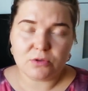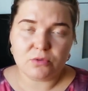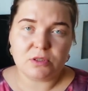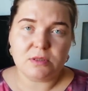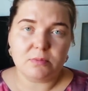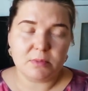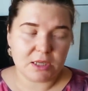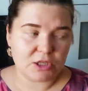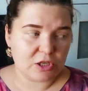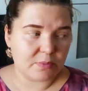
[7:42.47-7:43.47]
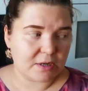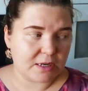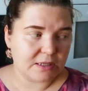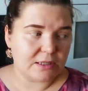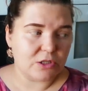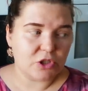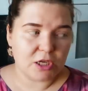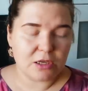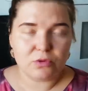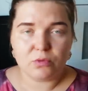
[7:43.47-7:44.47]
то есть мы начали проходить лечение,